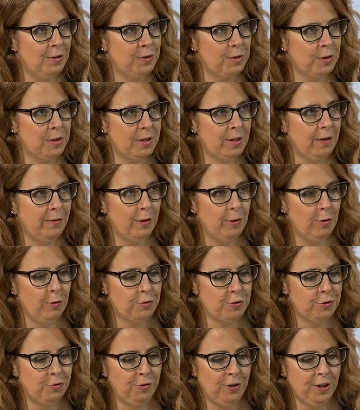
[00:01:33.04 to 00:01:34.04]
zostawały
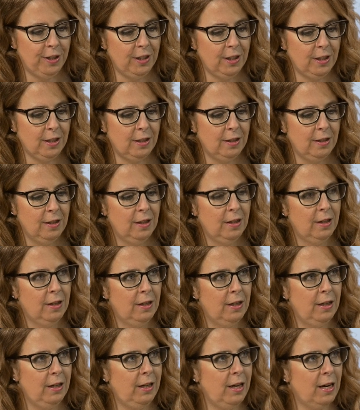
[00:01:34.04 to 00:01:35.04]
w szufladach.
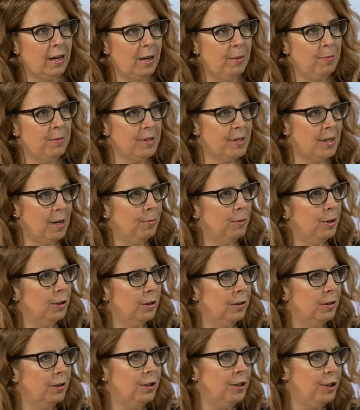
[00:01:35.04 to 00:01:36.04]
I jakie my
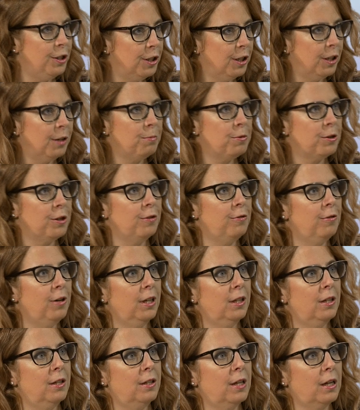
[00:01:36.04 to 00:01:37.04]
znamy dzisiaj
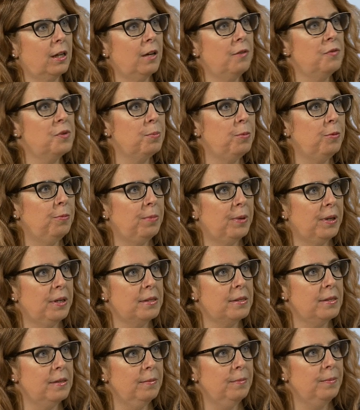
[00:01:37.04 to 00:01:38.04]
przykłady takiej
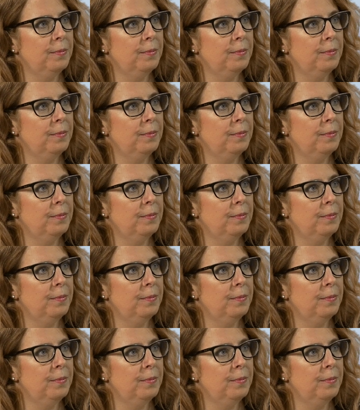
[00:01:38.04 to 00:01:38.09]
współpracy?